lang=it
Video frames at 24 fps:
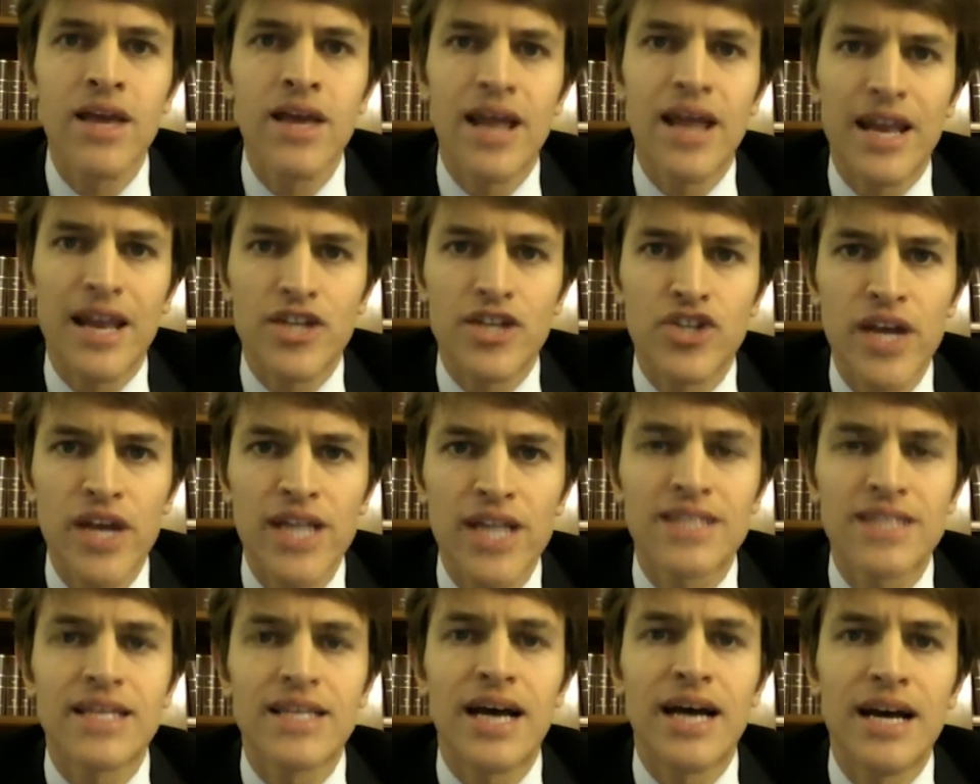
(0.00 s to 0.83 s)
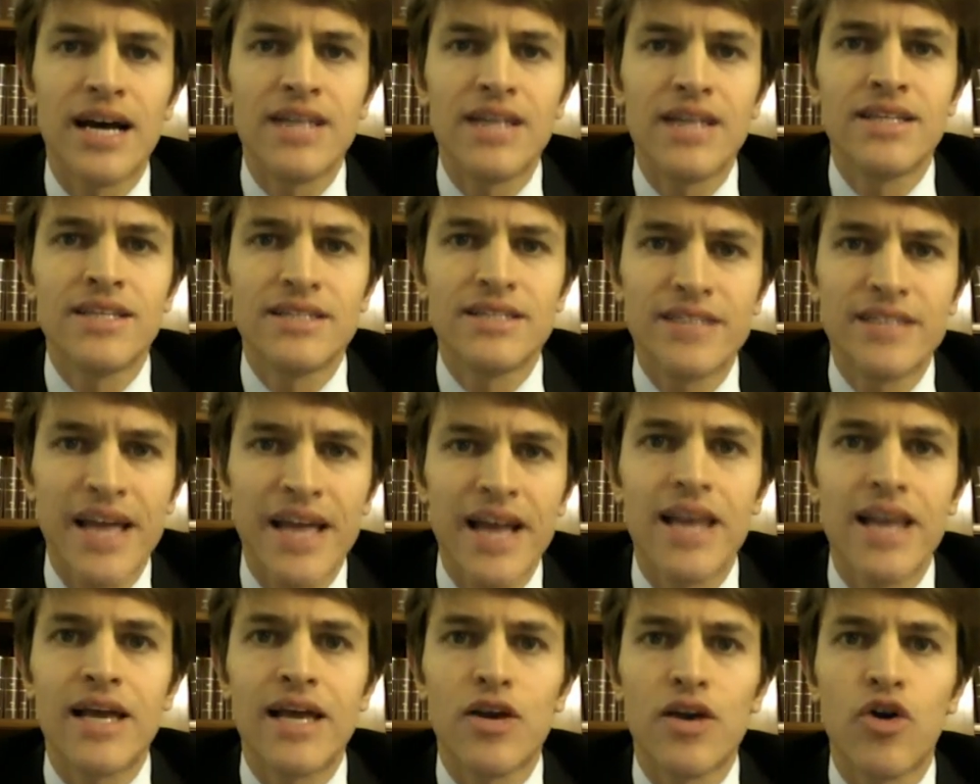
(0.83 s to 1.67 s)
La scelta
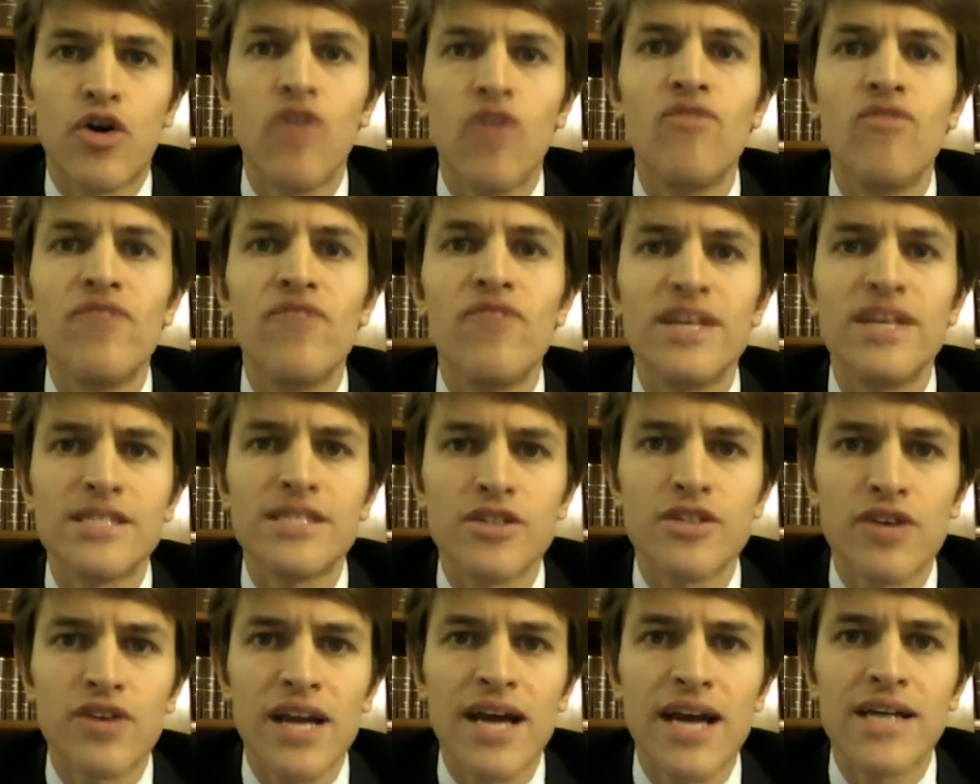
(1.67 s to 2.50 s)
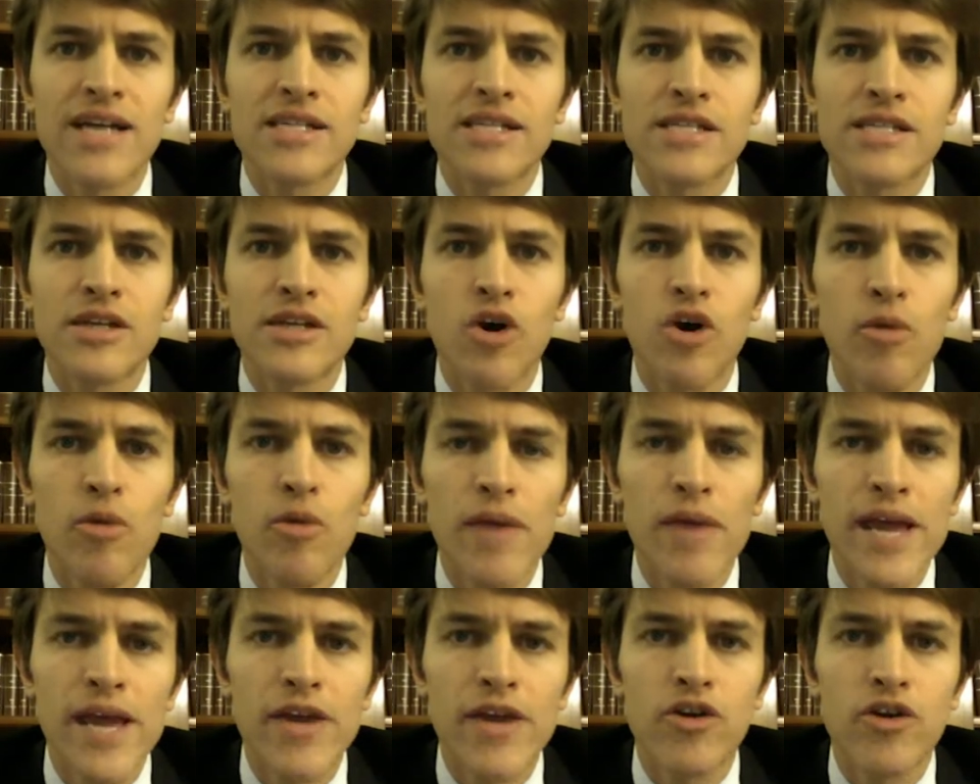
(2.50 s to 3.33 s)
del convenzionarsi o
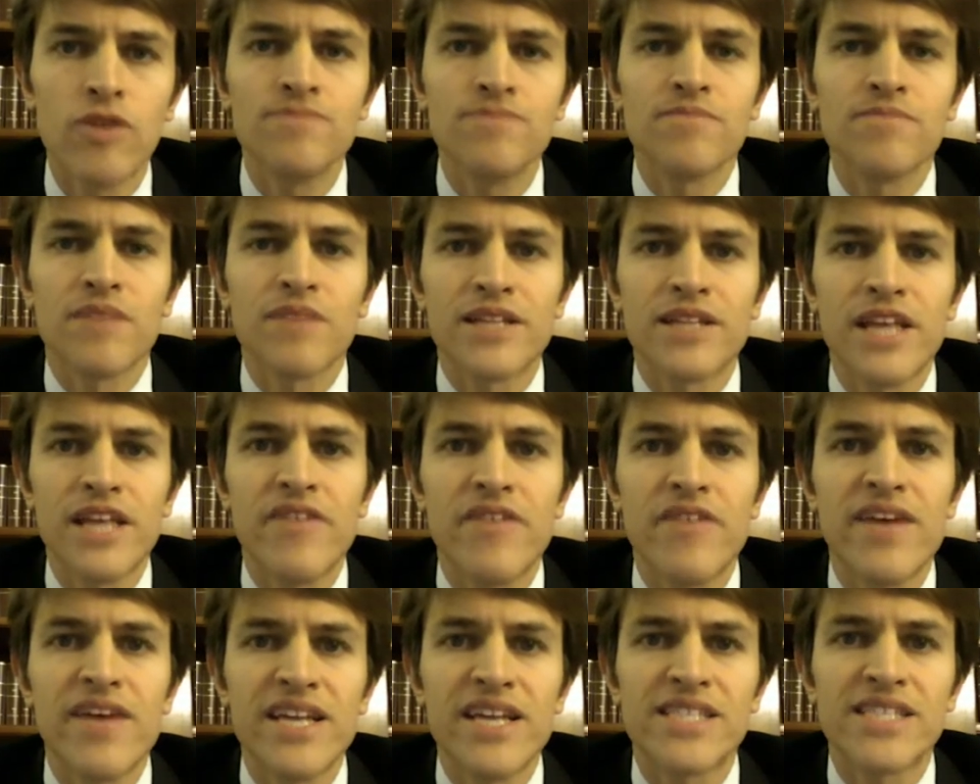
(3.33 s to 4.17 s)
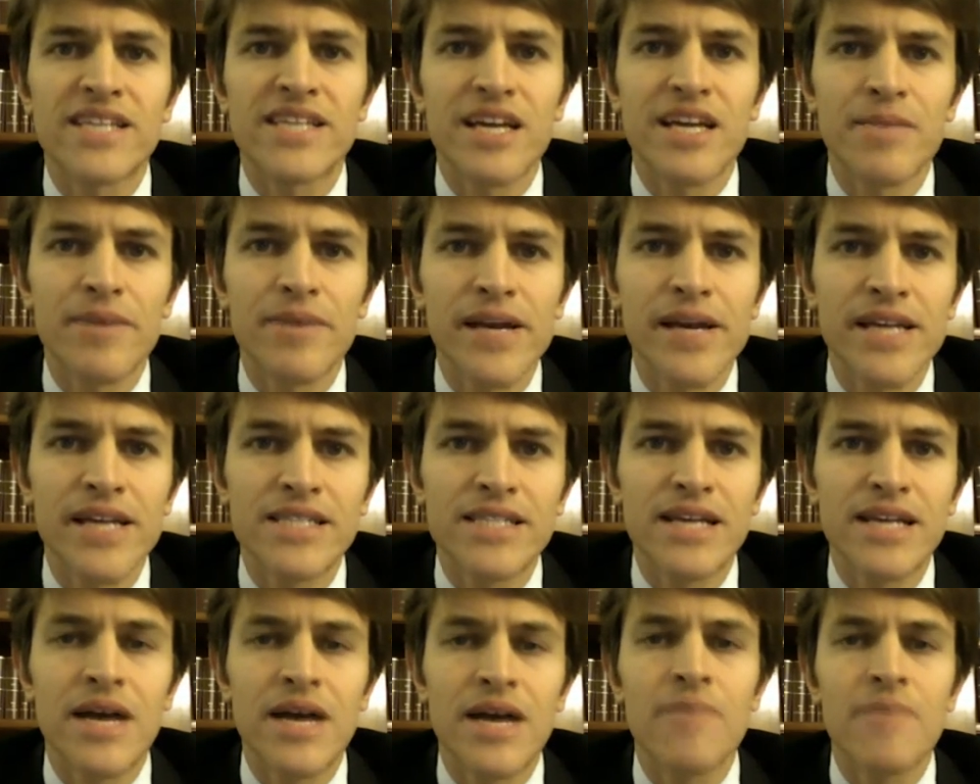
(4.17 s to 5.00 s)
meno deve essere
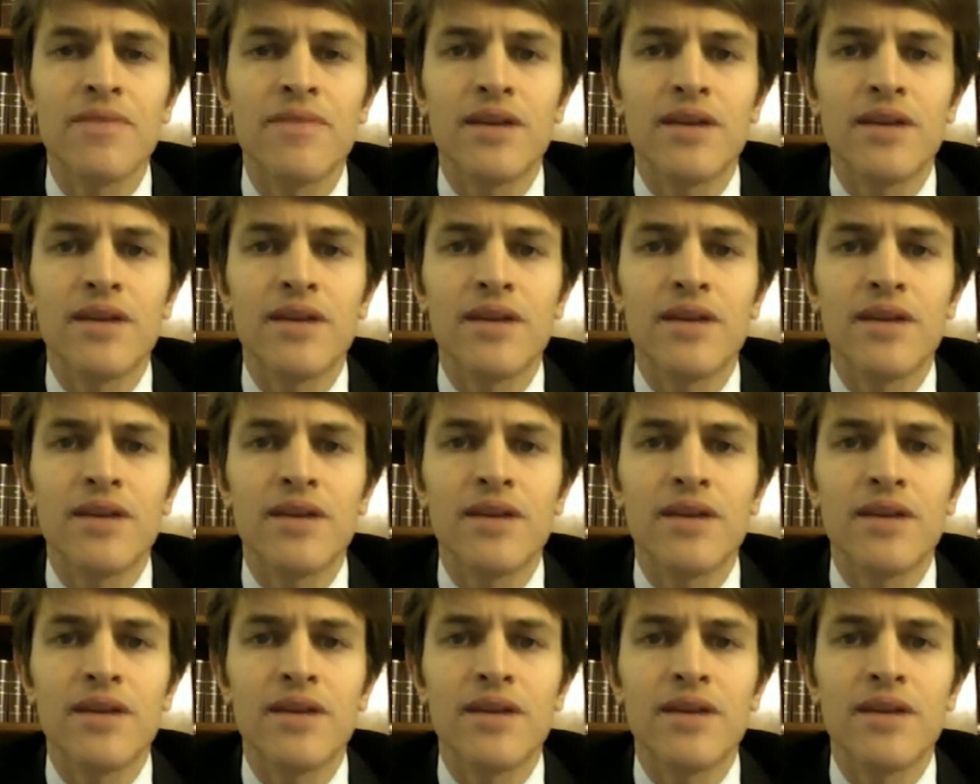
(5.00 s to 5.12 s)
presa